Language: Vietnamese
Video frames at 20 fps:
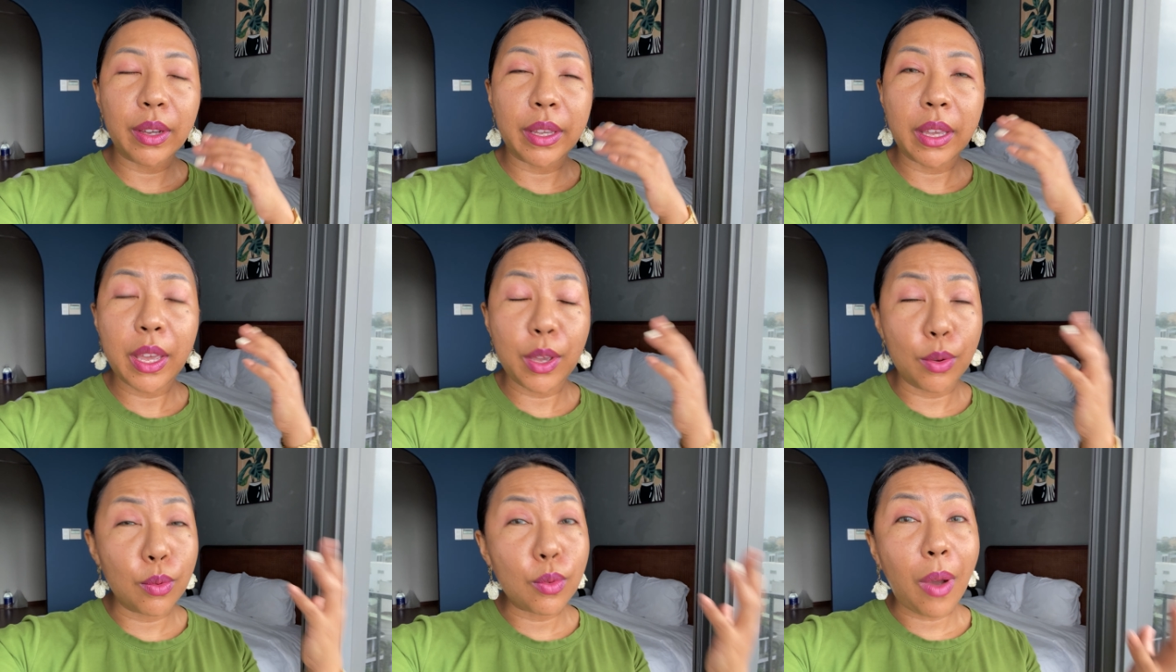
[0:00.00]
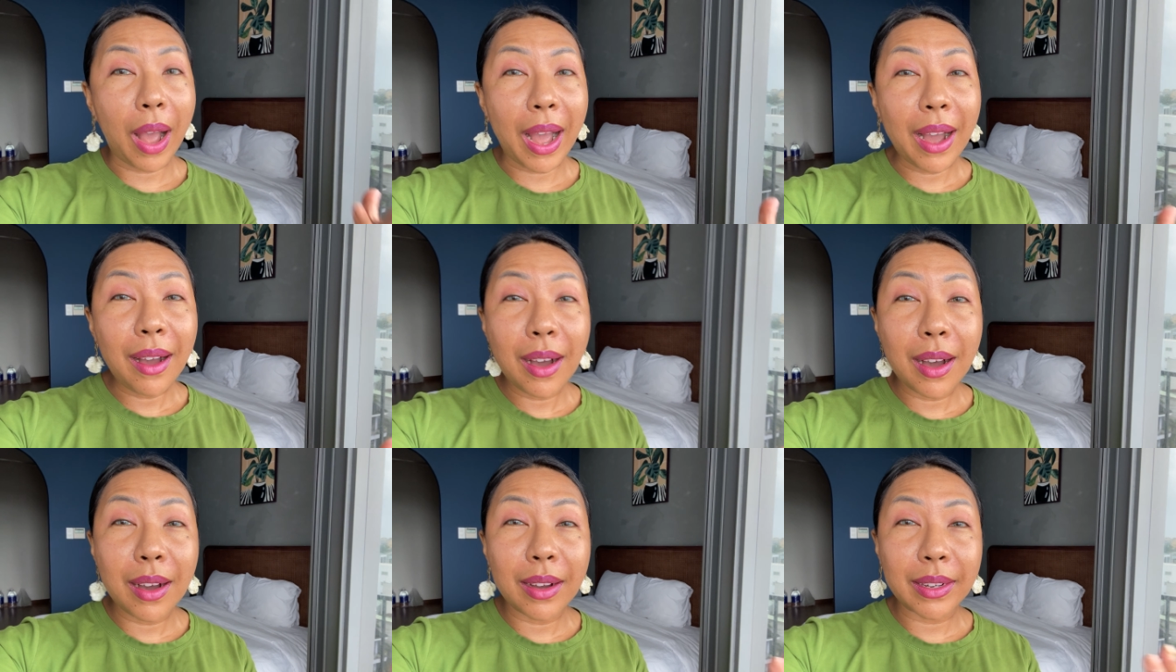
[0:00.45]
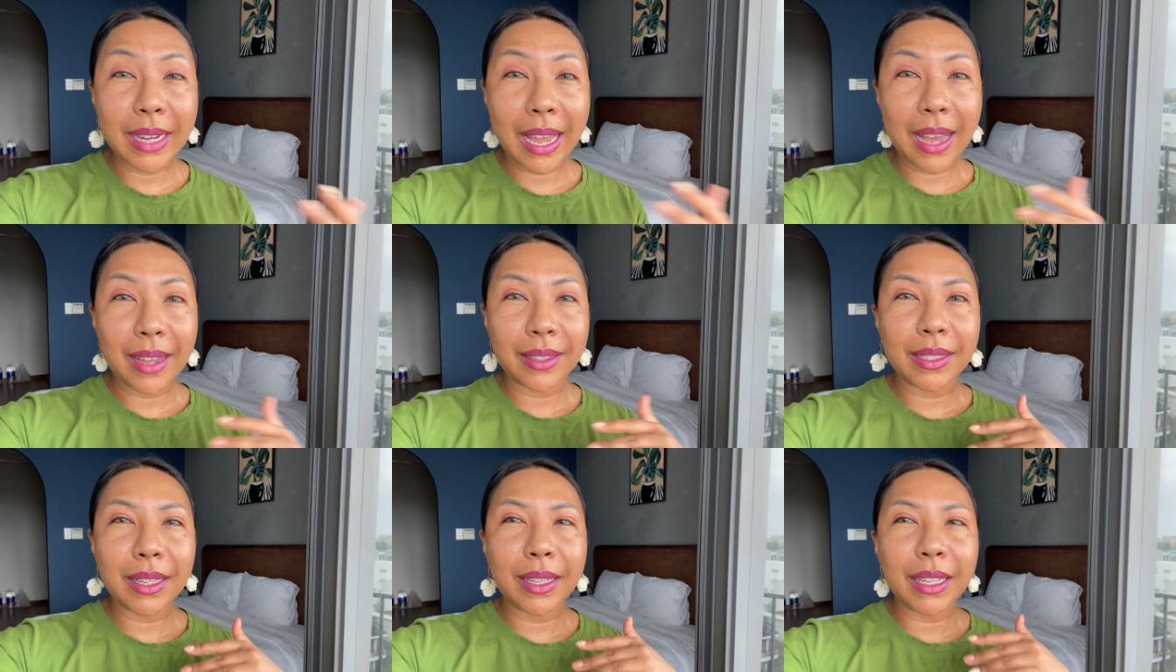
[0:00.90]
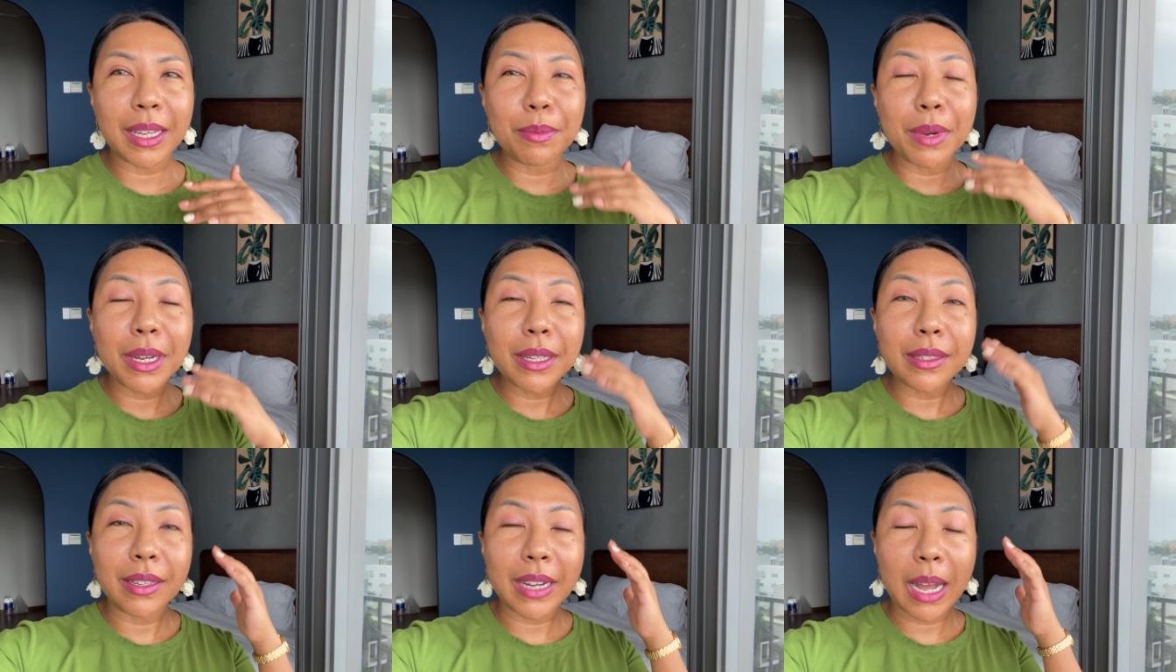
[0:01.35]
hiệu quả hơn nè trên cái
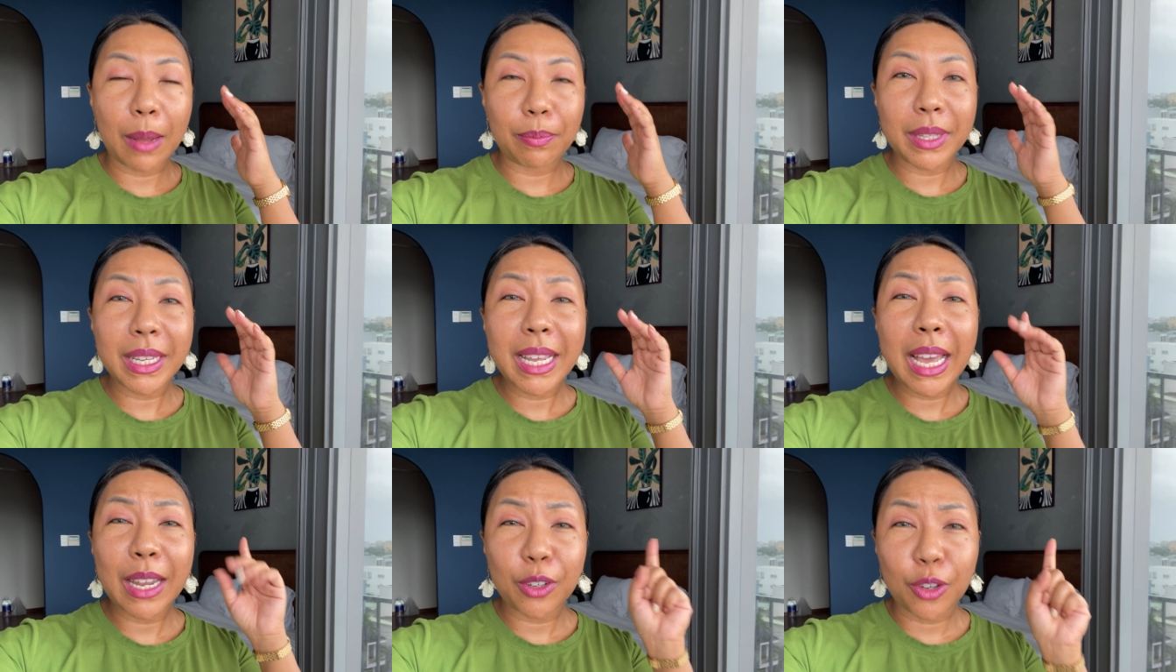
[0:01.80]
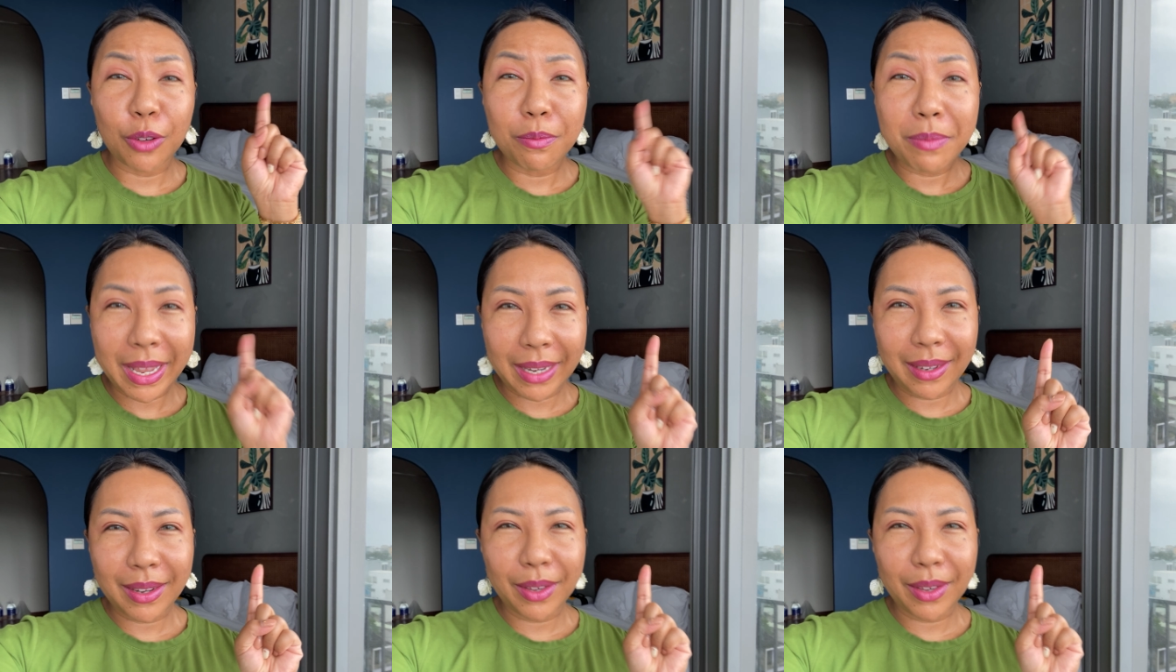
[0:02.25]
bước đường học tiếng Anh của mình.